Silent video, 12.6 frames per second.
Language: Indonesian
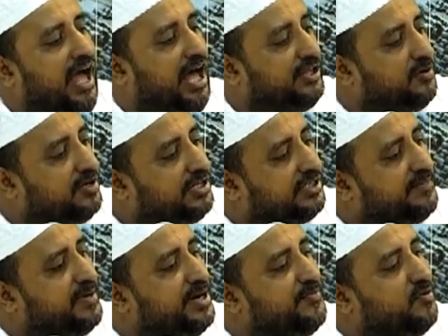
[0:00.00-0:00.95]
atau kita
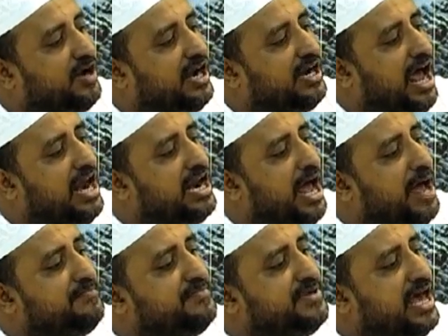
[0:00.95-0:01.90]
menemukan
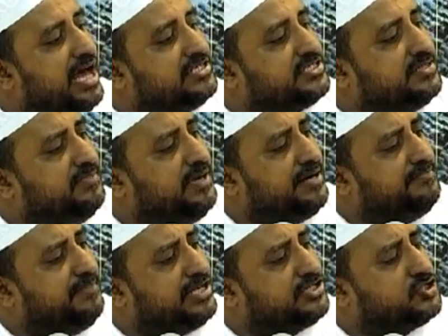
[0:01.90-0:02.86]
Al-Anbiya
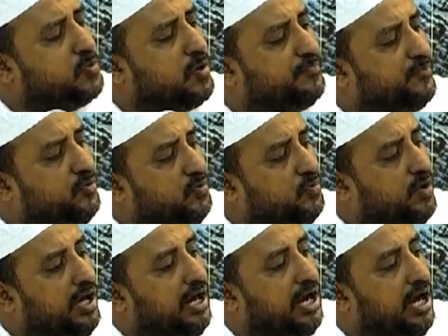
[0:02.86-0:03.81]

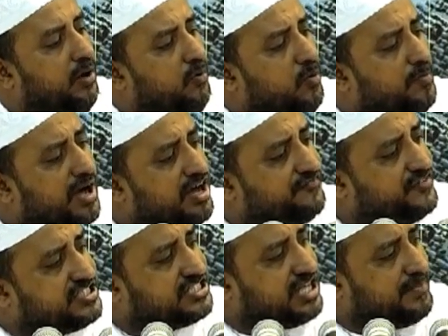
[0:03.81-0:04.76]
1920 lahu ma
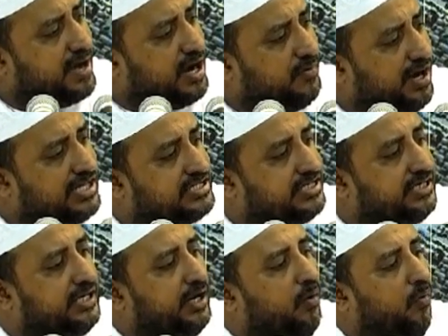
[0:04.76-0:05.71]
fis samawati